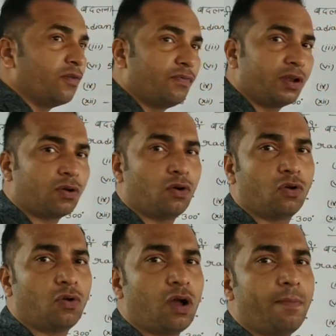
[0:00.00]
फिर
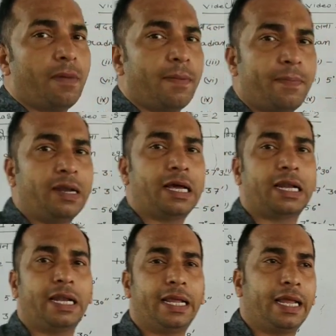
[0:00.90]
कोनों का मापन
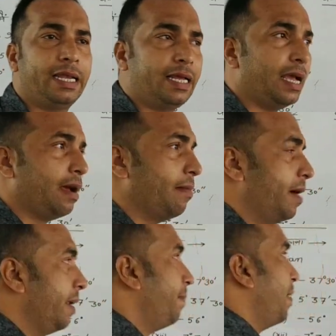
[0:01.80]
करने के लिए
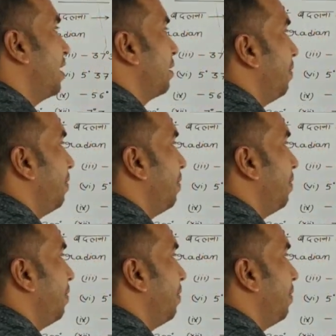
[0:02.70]
हमारे पास